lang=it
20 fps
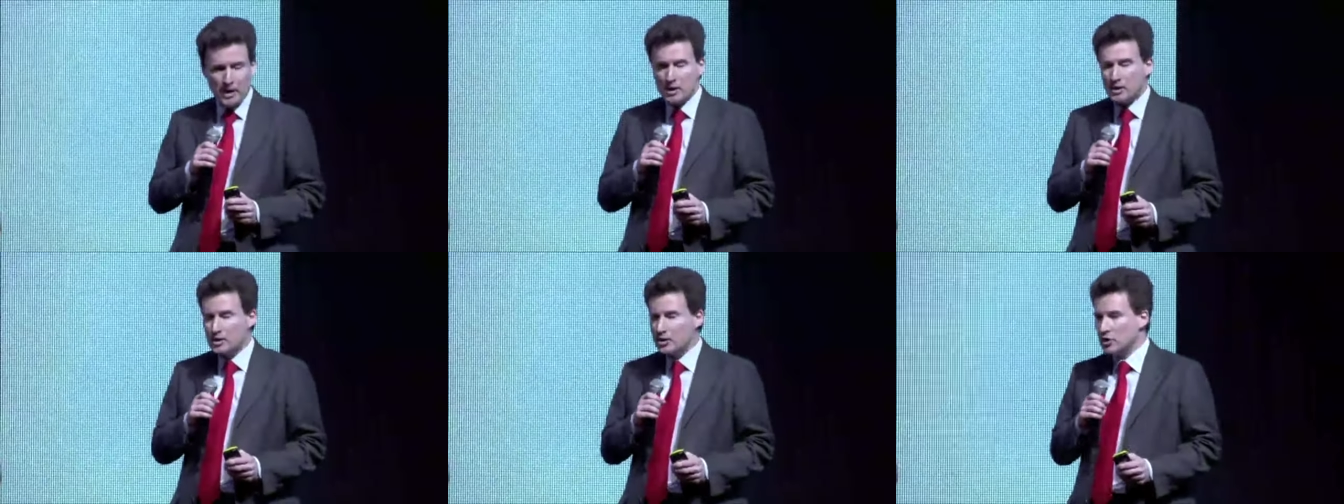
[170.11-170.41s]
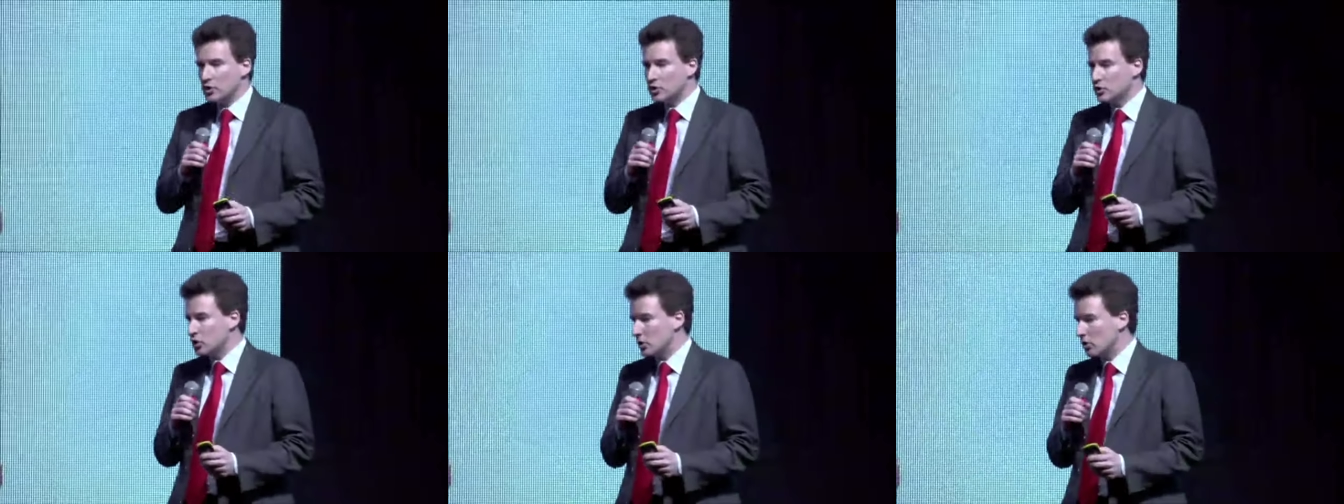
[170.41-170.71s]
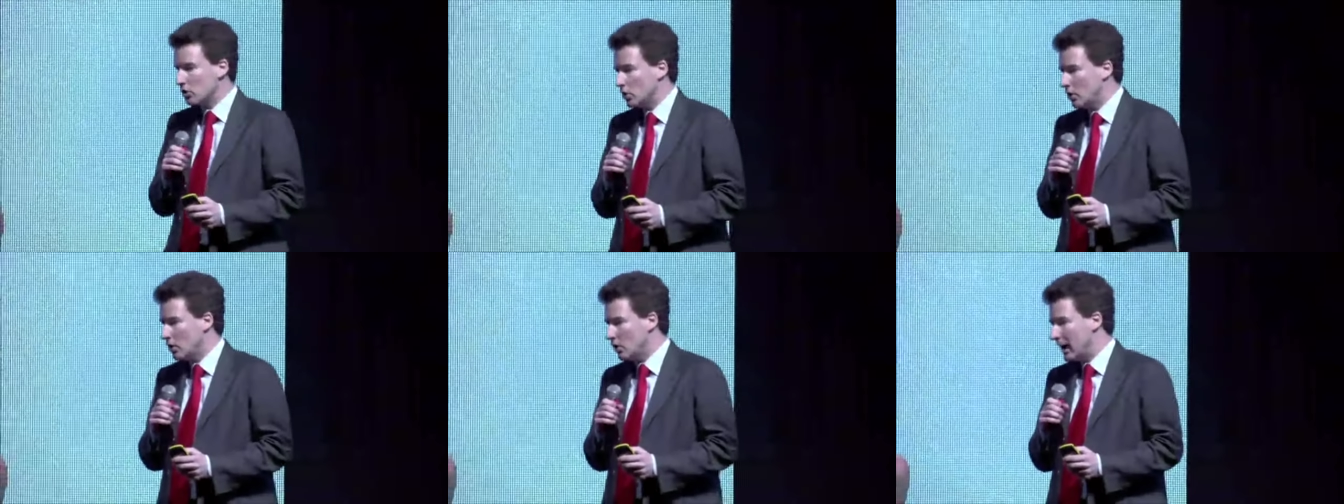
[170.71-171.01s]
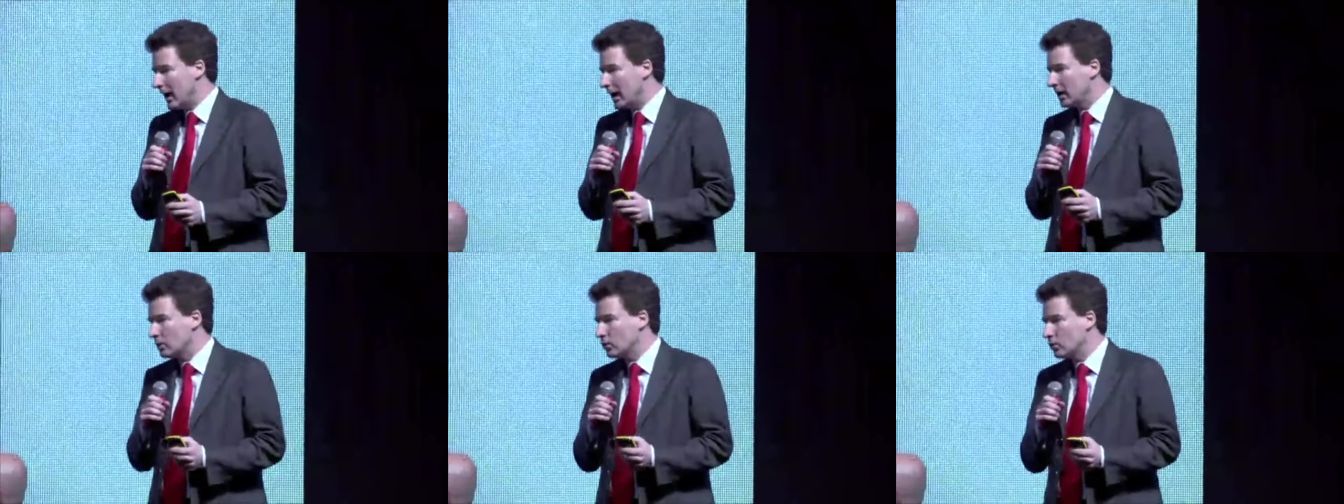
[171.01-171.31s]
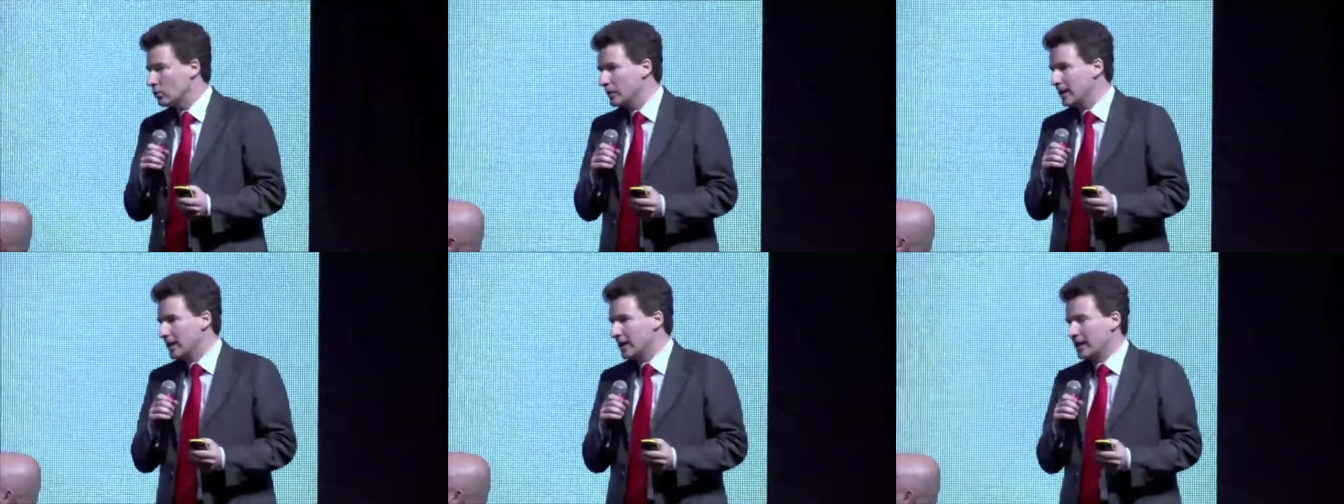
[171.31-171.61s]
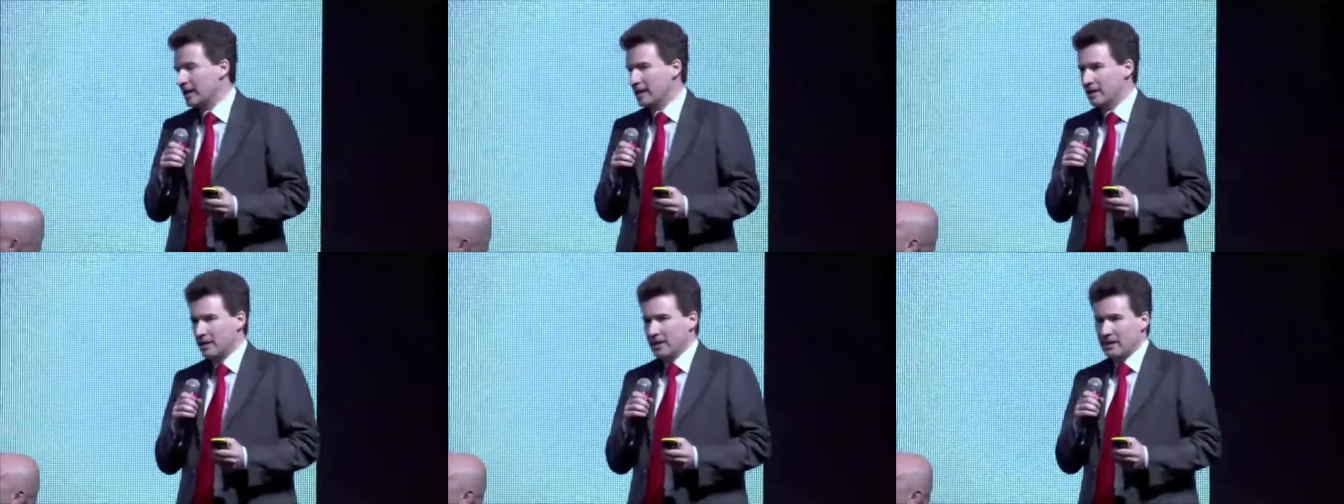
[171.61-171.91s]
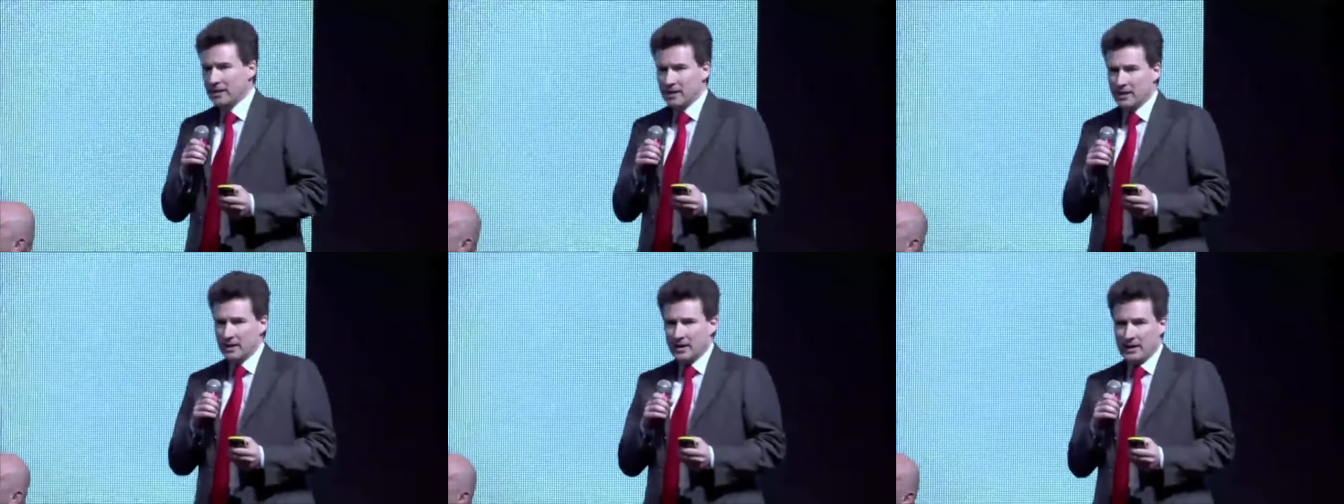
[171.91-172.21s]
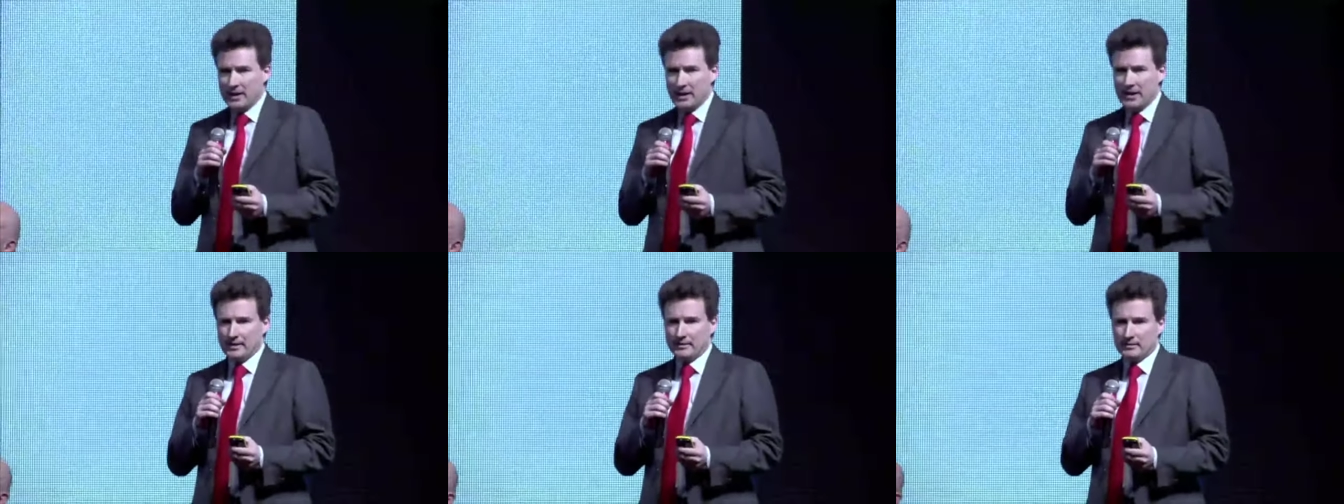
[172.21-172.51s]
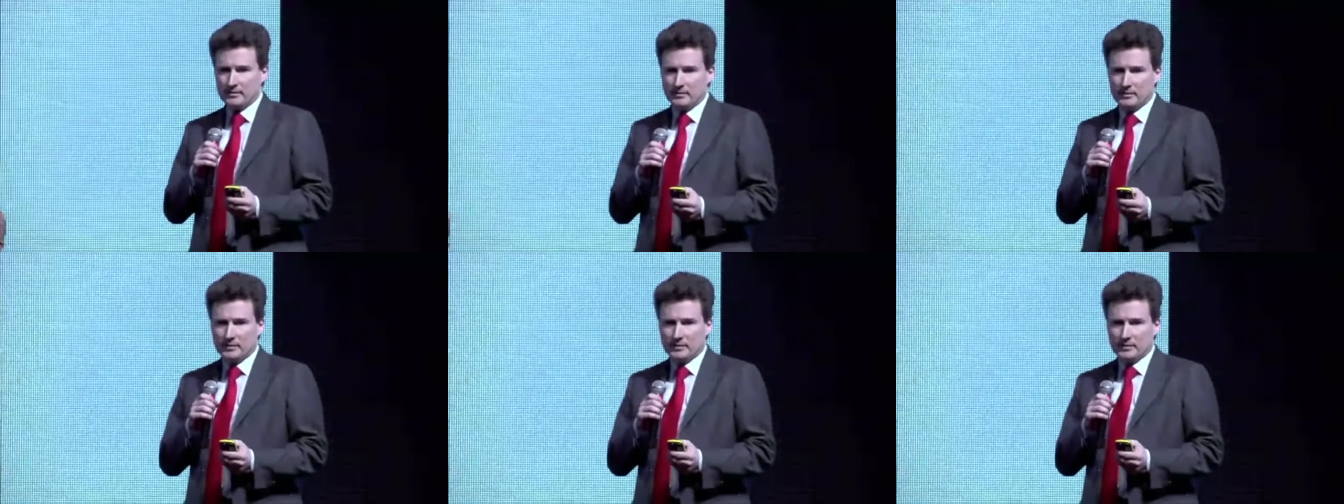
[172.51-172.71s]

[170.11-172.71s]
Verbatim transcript: Ci sono alcuni eh,